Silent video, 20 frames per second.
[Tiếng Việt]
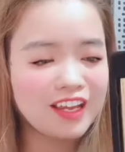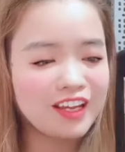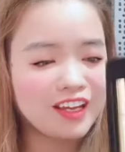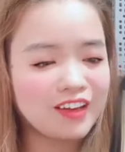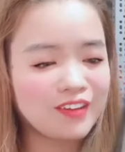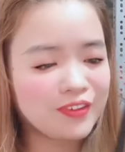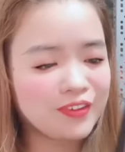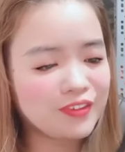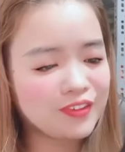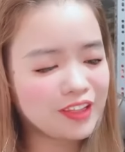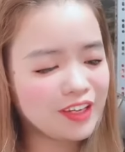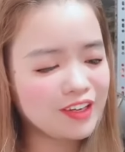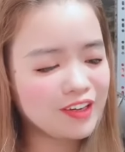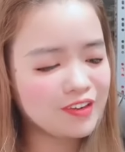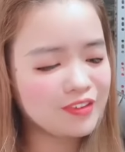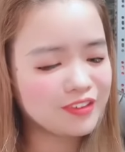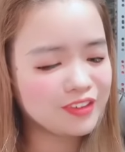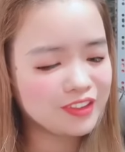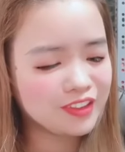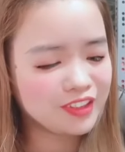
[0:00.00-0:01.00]
Mọi người thấy không?
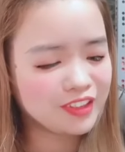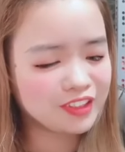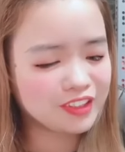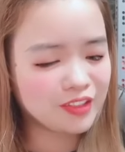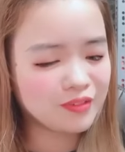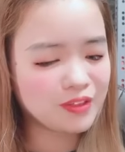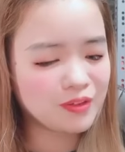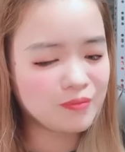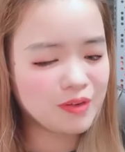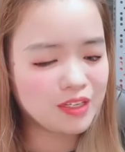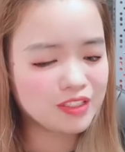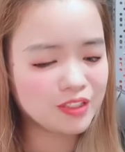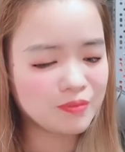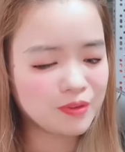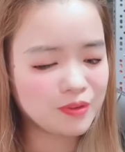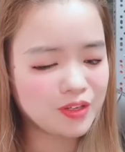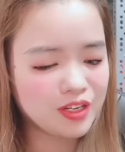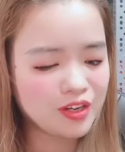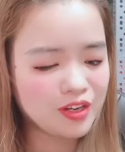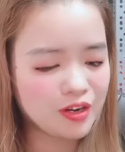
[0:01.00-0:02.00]
Ở trong nó bỏ trong một
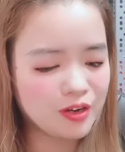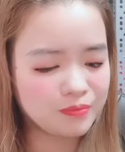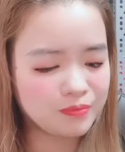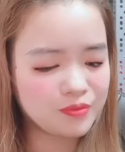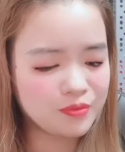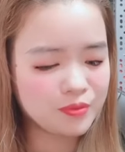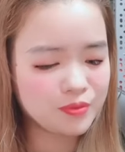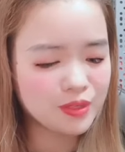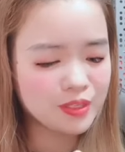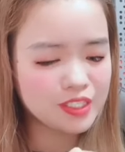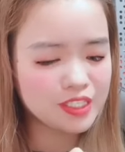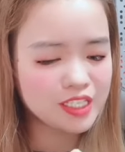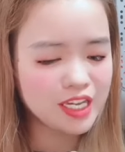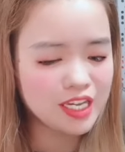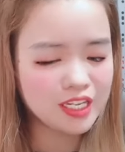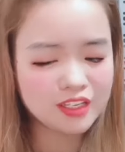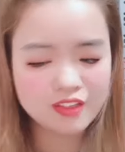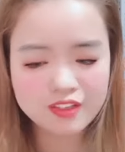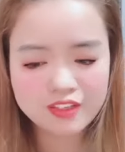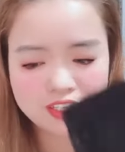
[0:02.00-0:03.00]
cái hộp rất là sang
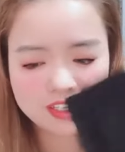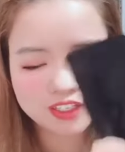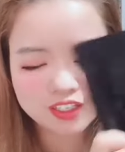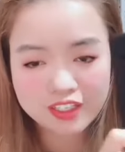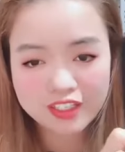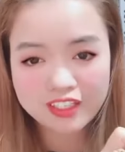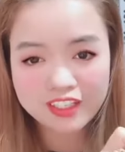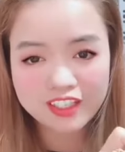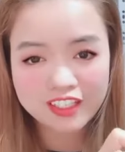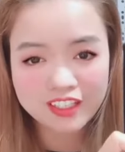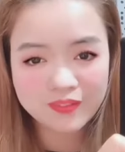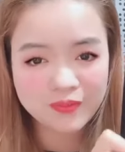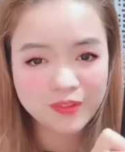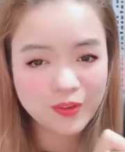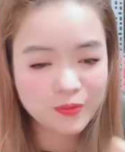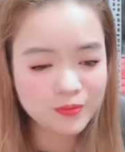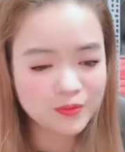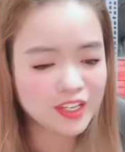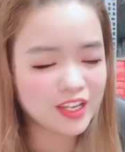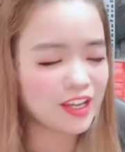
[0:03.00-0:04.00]
như thế này
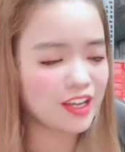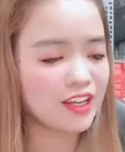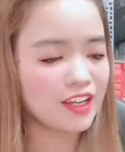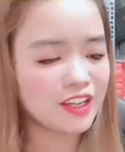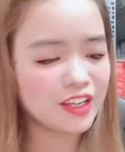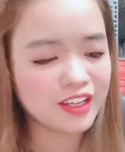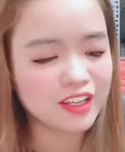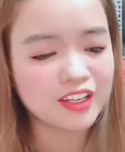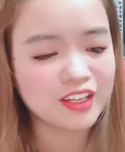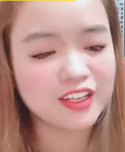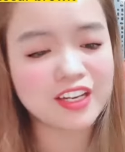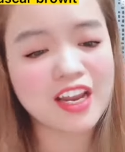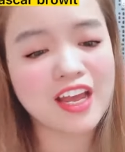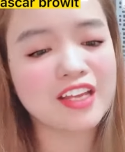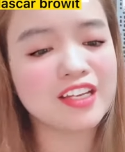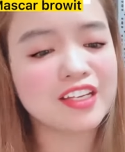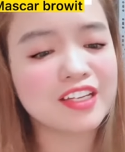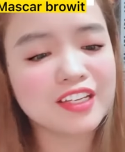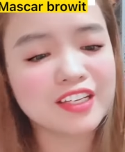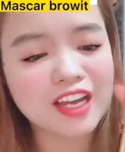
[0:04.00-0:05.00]
Nhung nha
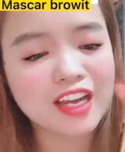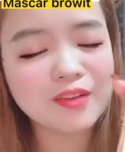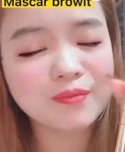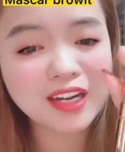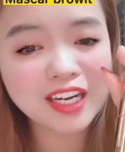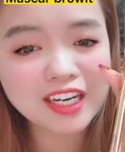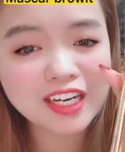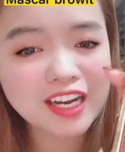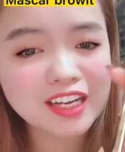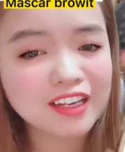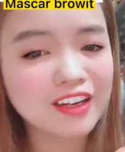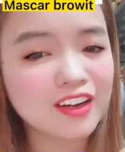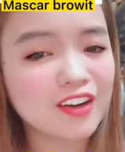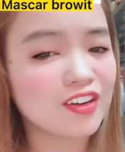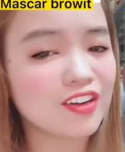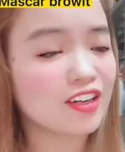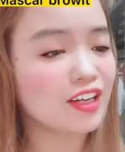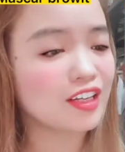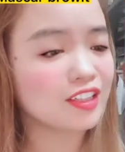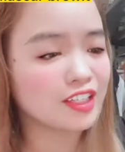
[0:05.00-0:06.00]
Đây, cây Mascara chỉ
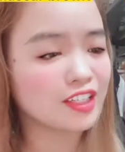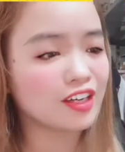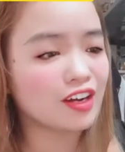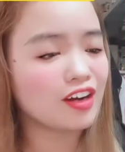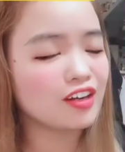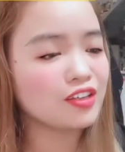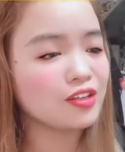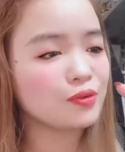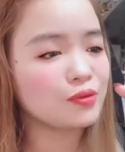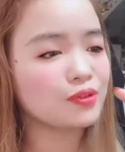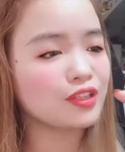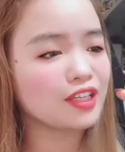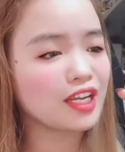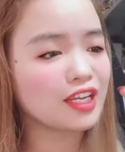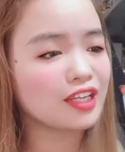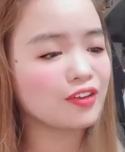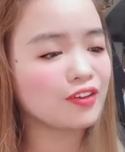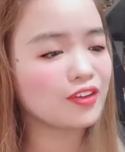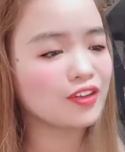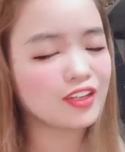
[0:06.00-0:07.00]
còn chỉ có như thế này
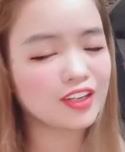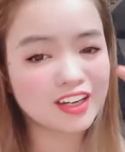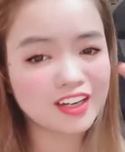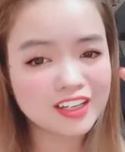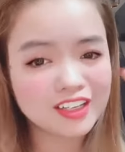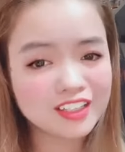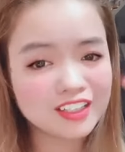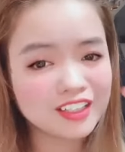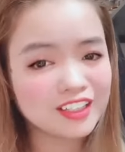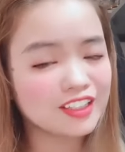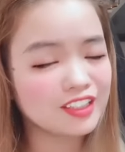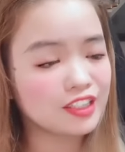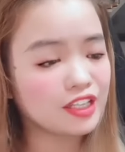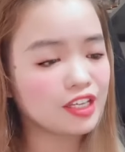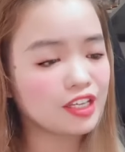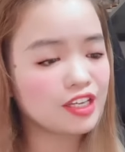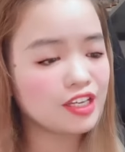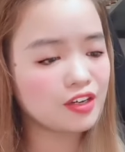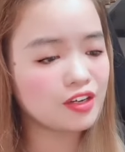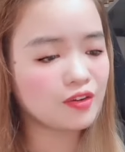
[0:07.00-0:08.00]
thôi Đó,
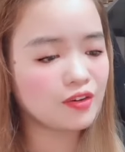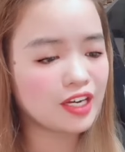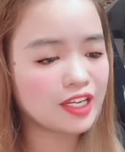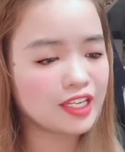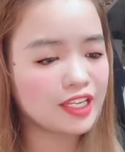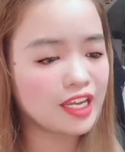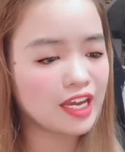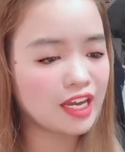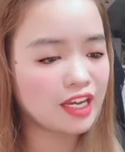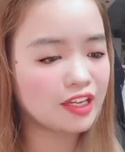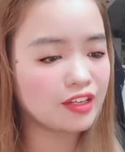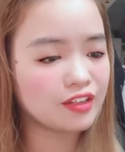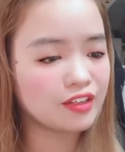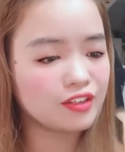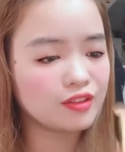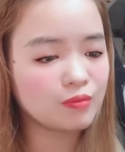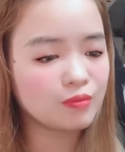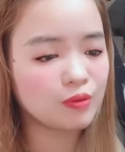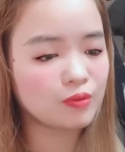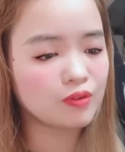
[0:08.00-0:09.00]
chỉ à, gọi là dài
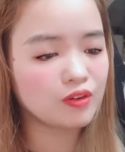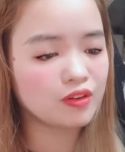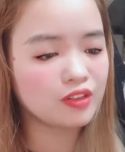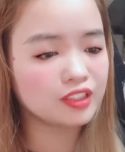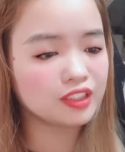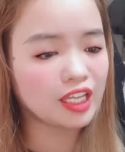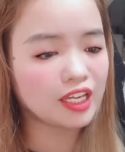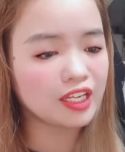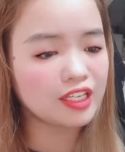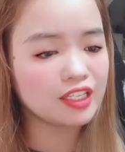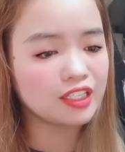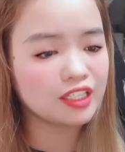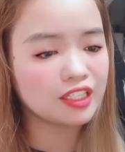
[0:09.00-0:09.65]
hơn một ngón tay